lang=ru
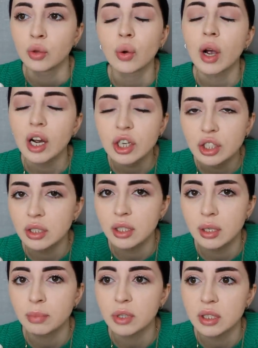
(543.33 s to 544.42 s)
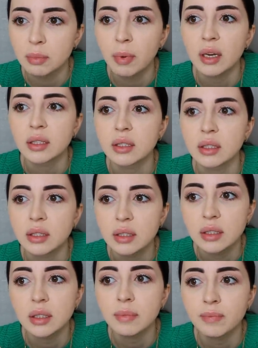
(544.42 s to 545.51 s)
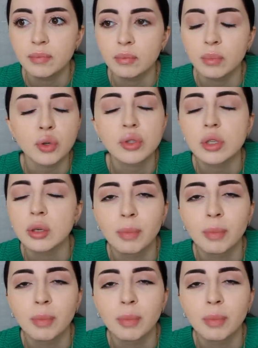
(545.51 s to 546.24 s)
но каждый день просыпаться и идти просто не